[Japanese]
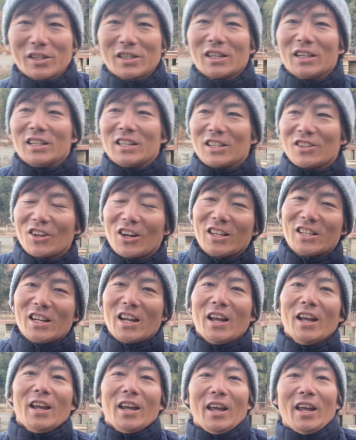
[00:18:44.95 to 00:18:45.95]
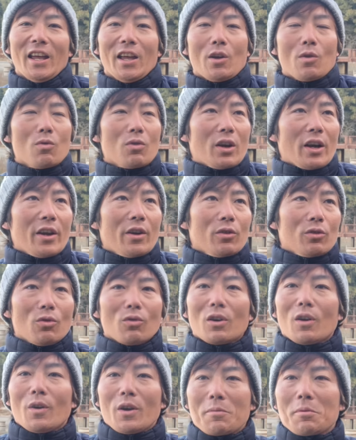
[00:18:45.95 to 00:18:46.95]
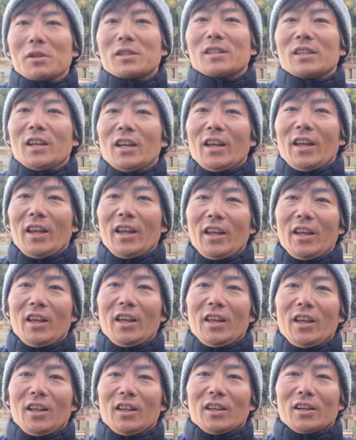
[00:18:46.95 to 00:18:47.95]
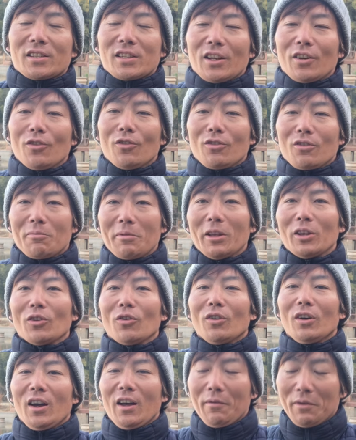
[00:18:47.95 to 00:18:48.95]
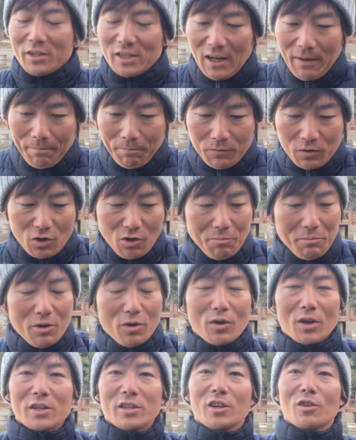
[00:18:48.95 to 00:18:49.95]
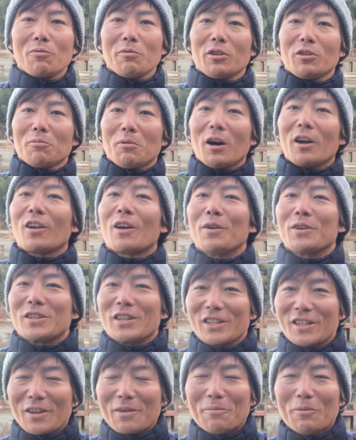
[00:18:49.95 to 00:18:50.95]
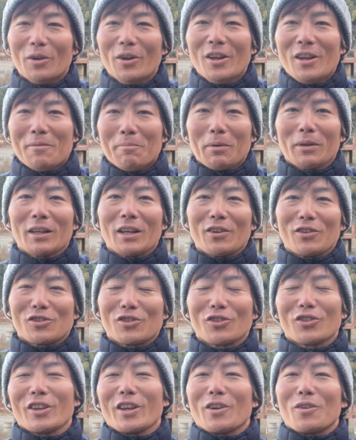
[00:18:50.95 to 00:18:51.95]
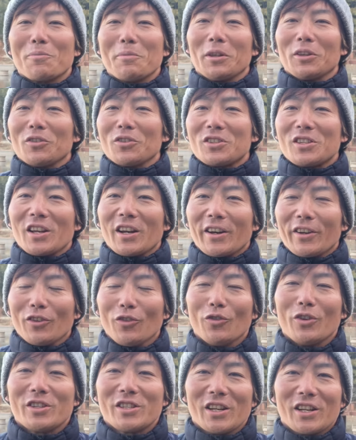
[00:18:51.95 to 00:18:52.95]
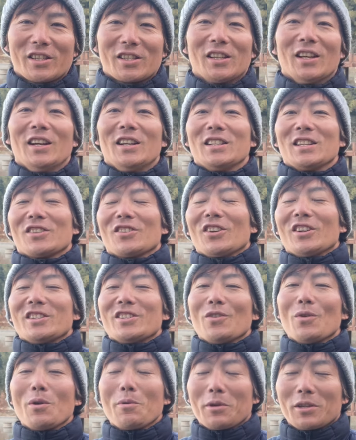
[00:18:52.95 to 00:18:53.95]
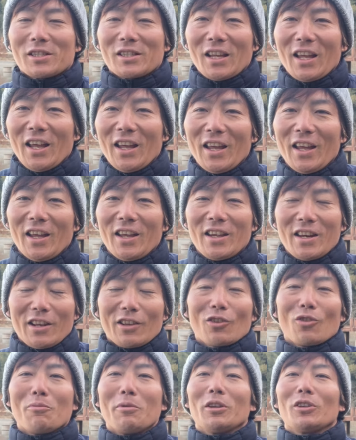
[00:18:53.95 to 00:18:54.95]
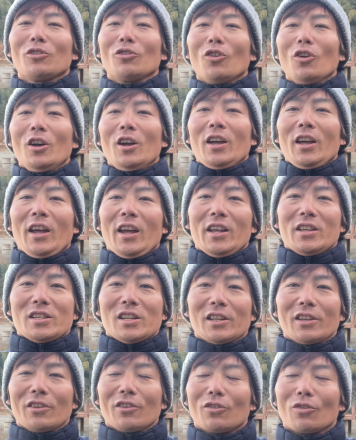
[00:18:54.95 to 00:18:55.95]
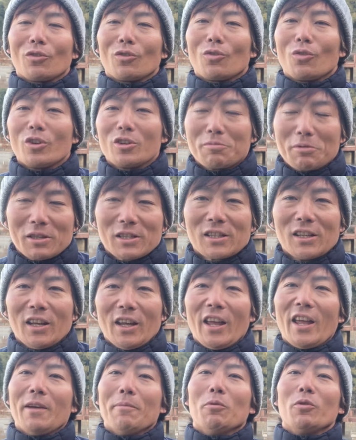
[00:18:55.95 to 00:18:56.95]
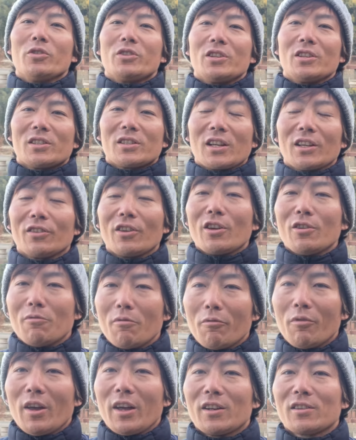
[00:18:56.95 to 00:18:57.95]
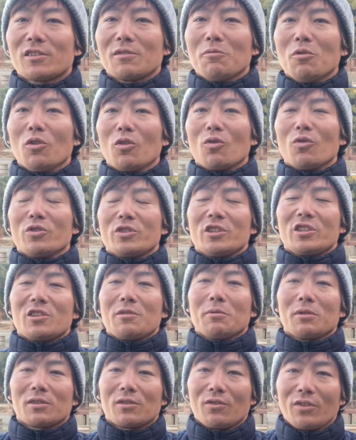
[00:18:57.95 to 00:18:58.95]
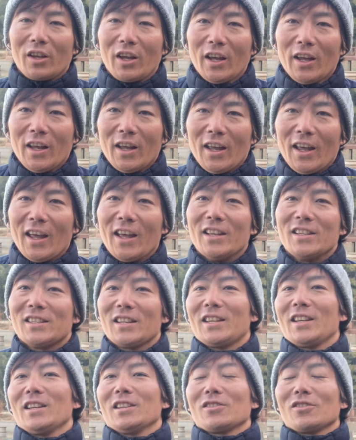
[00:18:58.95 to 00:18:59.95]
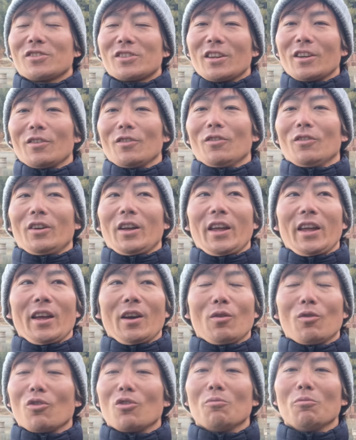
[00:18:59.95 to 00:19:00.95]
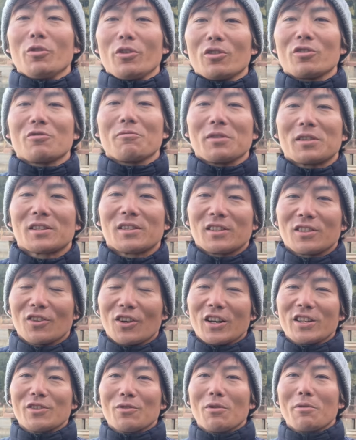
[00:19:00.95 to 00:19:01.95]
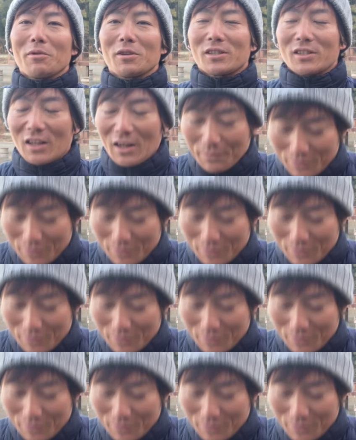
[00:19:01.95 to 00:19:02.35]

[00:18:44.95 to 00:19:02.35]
じゃあその話で、えー、今回の動画終わります。えー、たくさんのコメントありました。ちょっと見逃したコメントもあるかもしれないですけども、またあの、その時はコメントしていたると嬉しいです。その話で終わります。えー、いいねとコメントと、えー、チャンネル登録お願いします。えー、ボイシースタンド FM、X も更新していますので、えー、ぜひそちらの、えー、フォローもよろしくお願いします。その話で終わります。